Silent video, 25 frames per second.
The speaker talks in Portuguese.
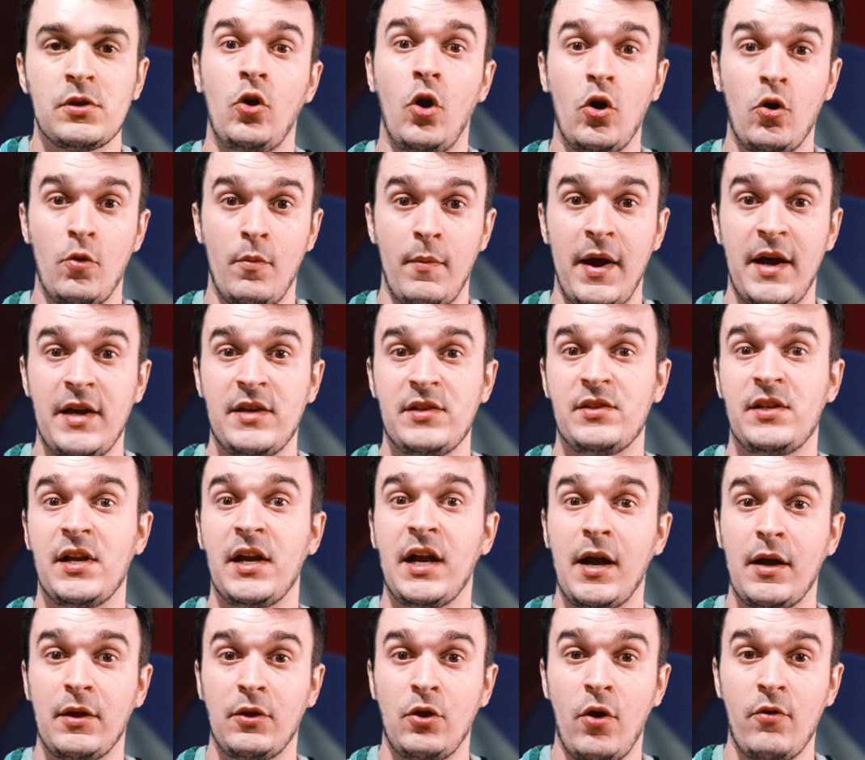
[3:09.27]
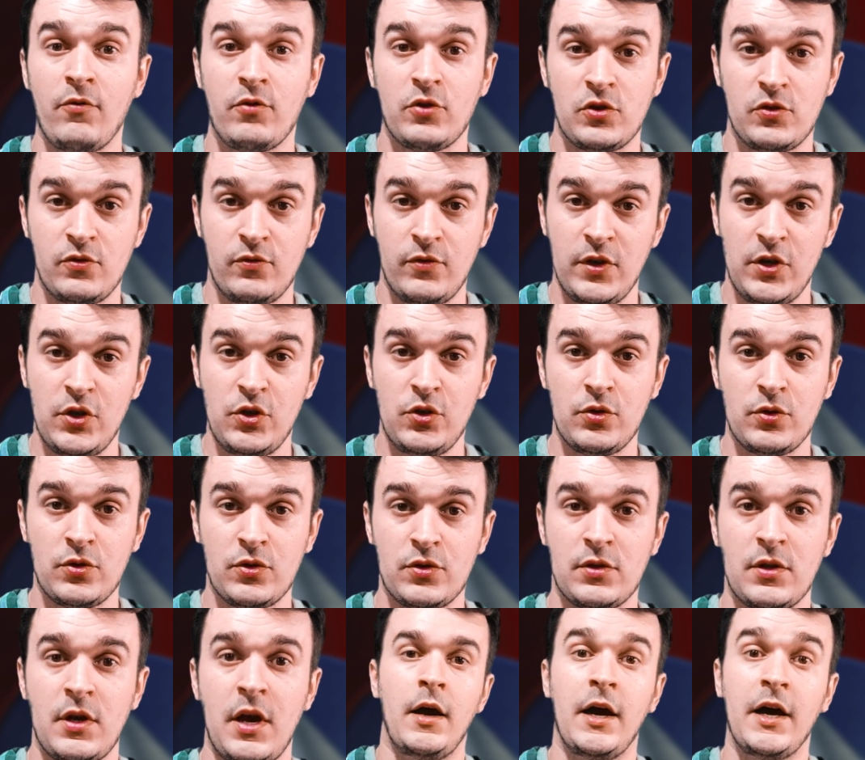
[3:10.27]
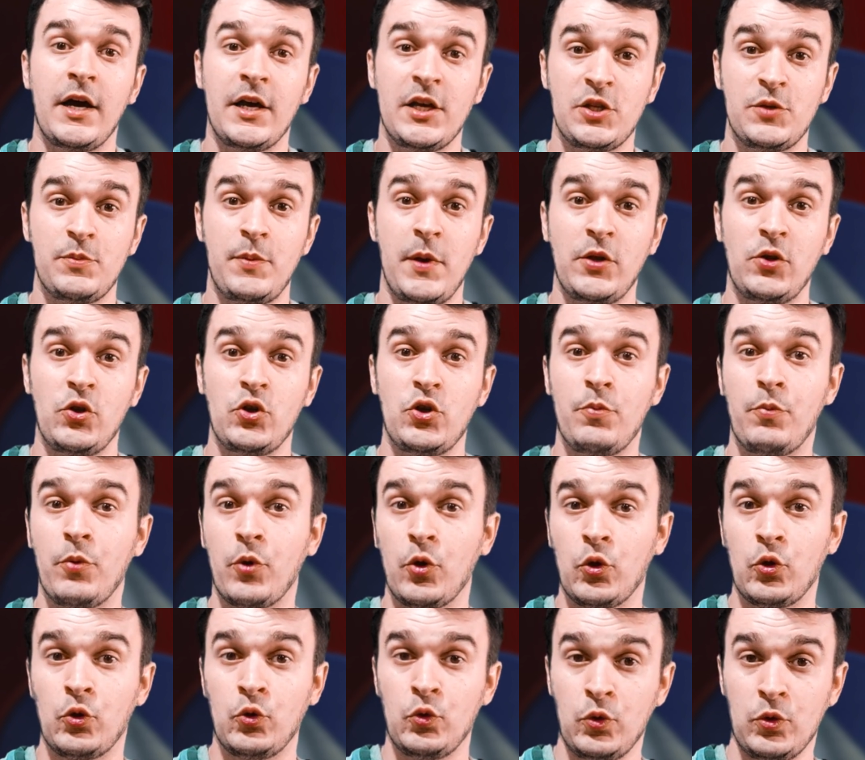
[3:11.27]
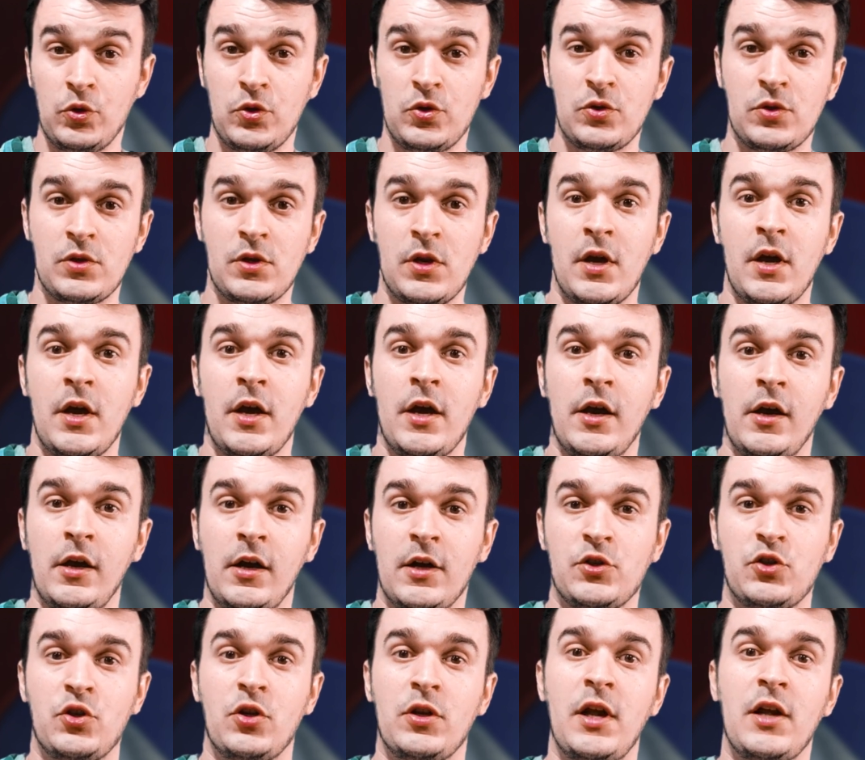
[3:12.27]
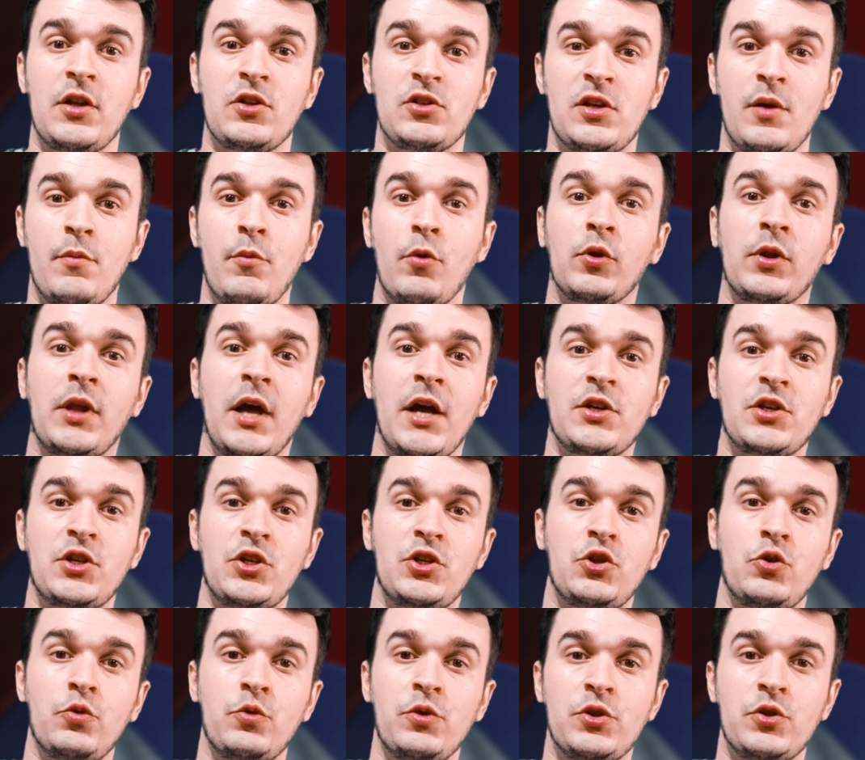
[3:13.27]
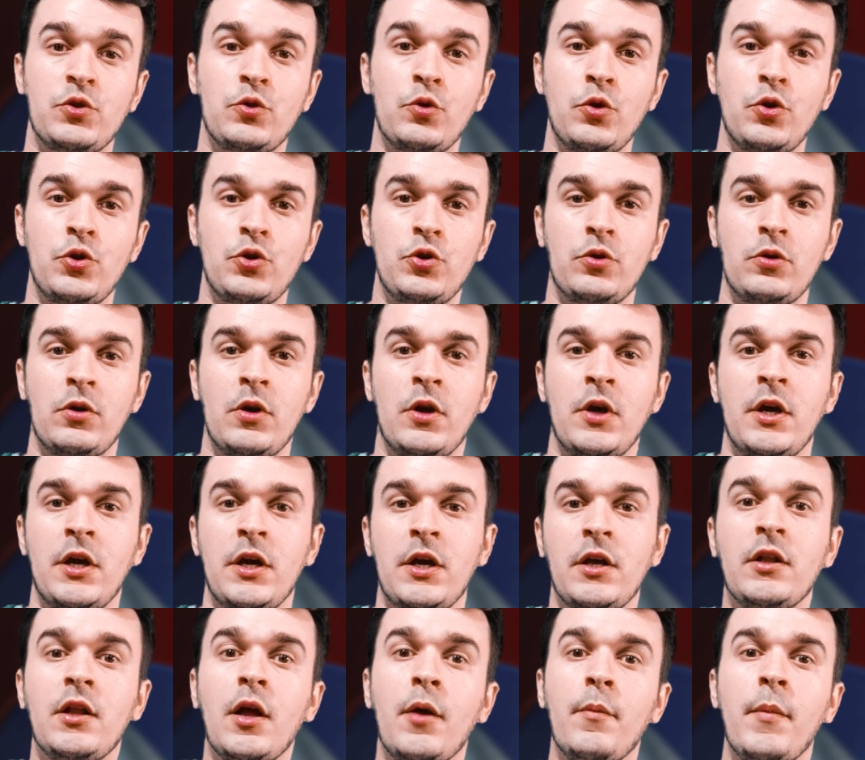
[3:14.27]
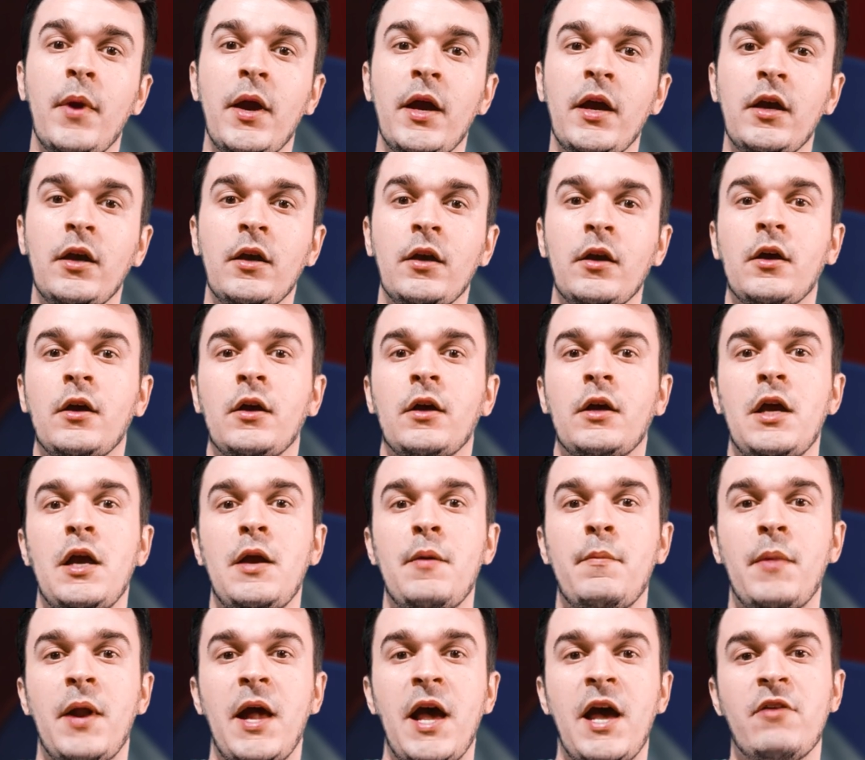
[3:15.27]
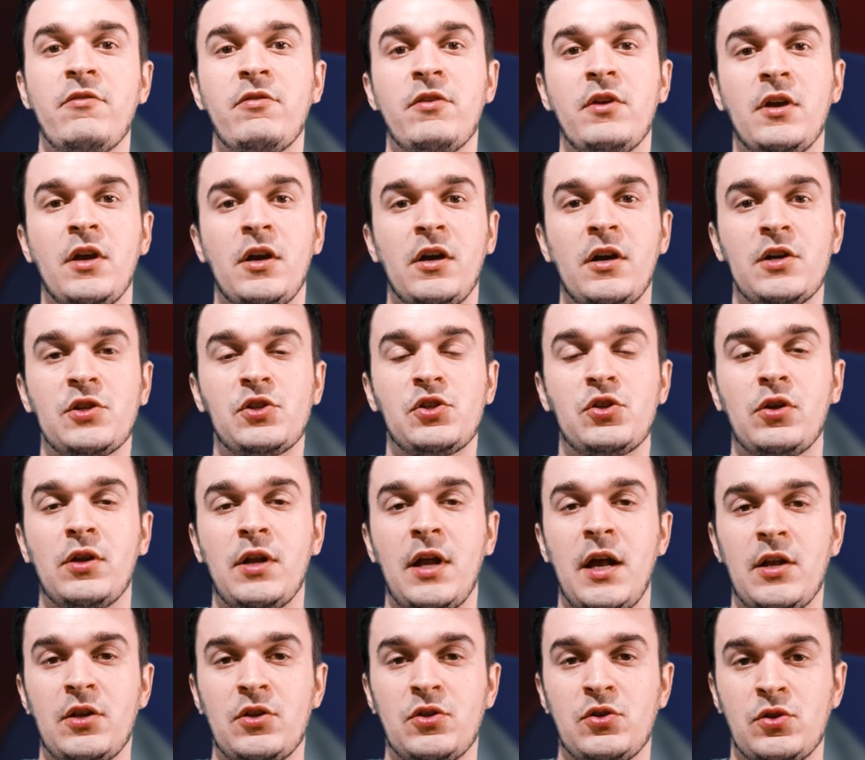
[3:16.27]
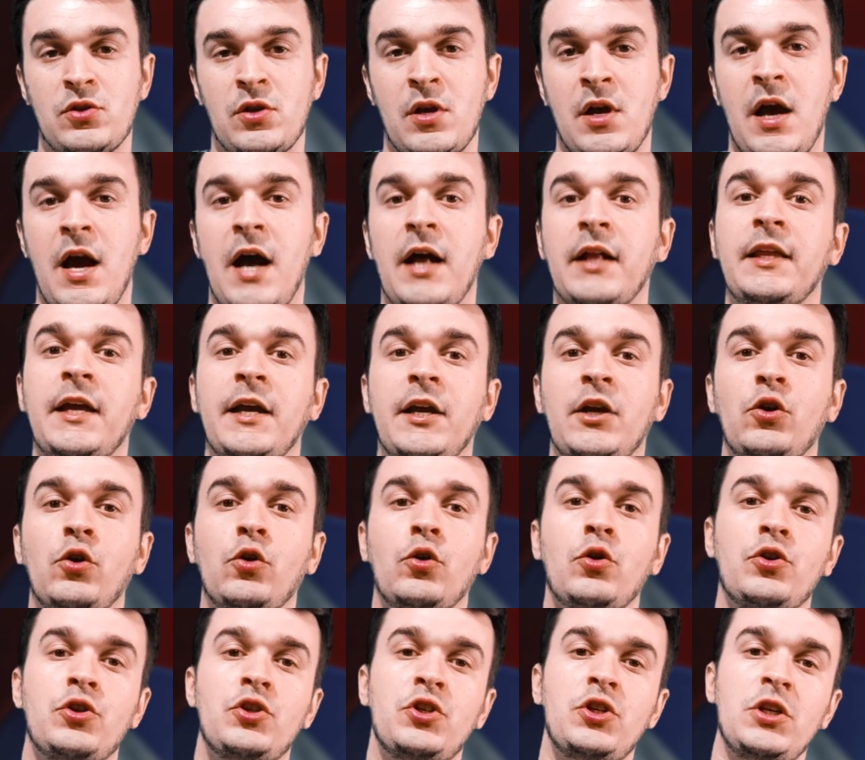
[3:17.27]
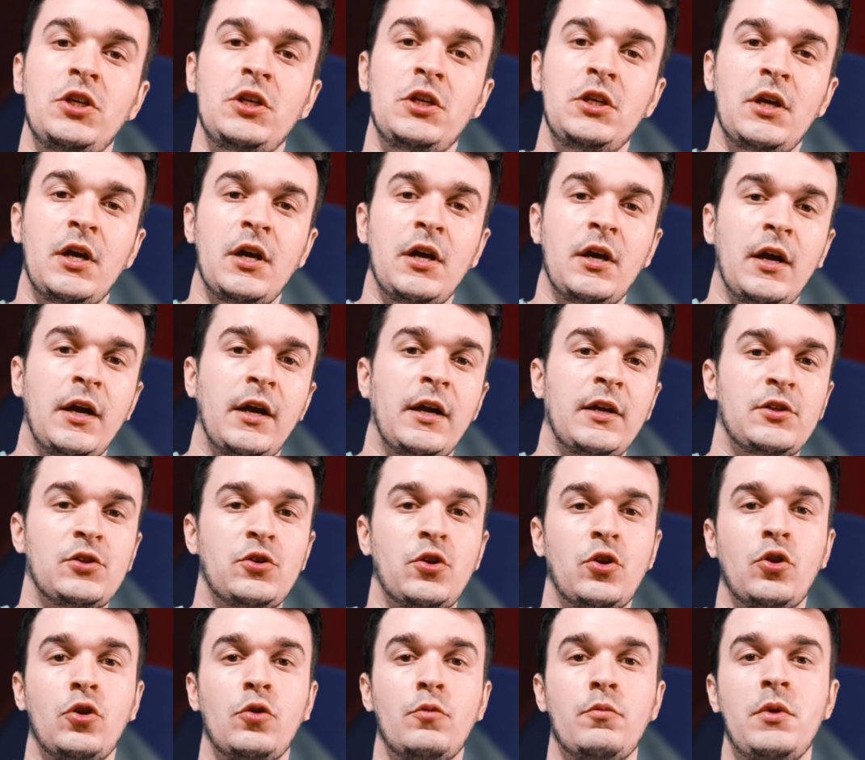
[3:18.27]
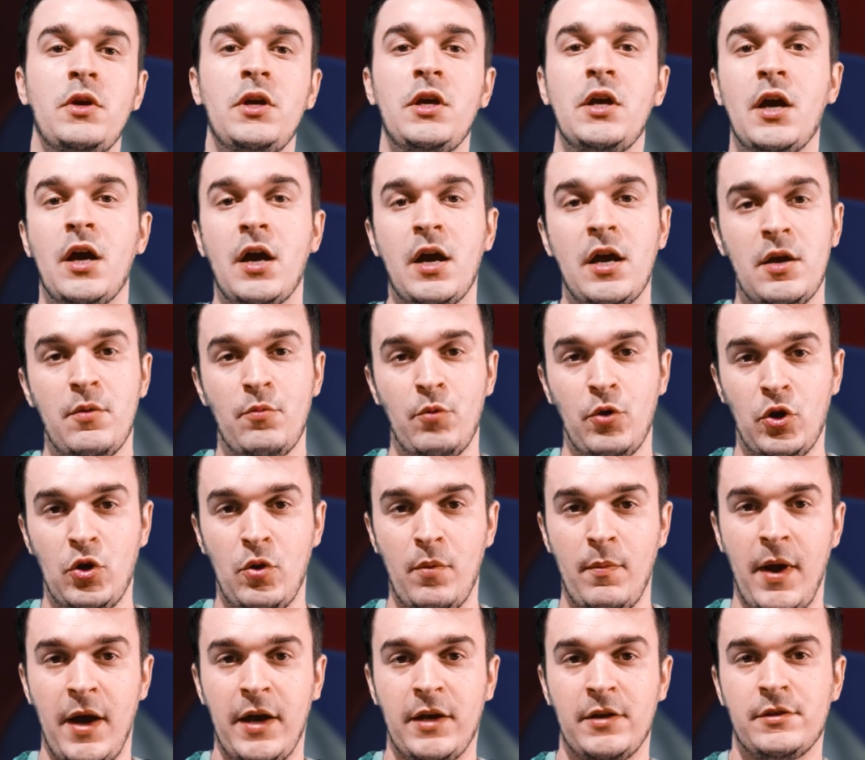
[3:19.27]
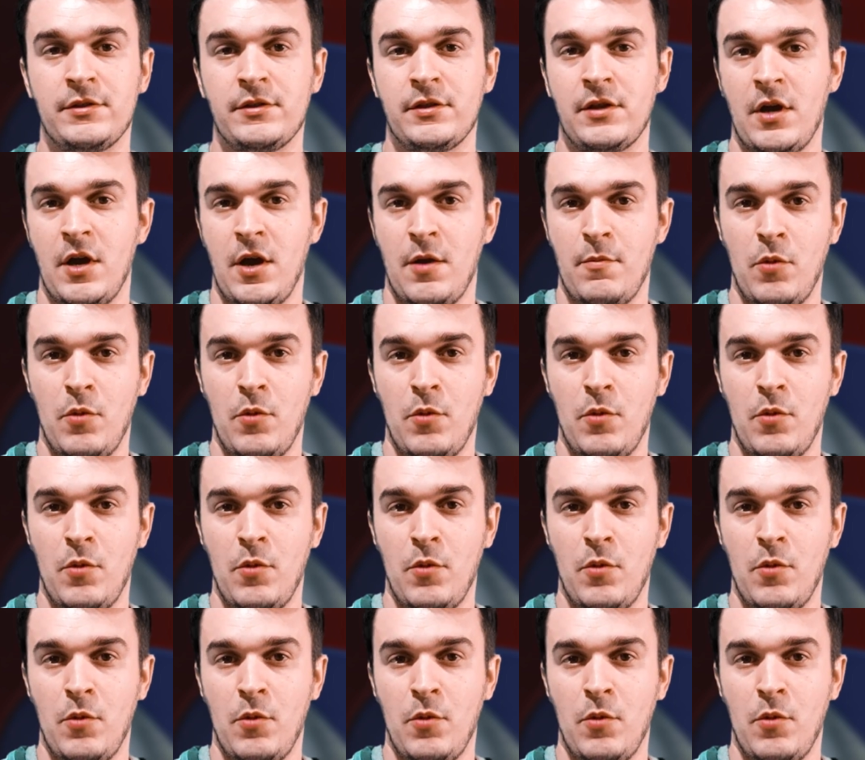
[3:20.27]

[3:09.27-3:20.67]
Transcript: Logo mais terá novos vídeos a respeito de produtos relacionados à montagem de um estúdio e também em breve relacionados à tecnologia, à gastronomia e muito mais.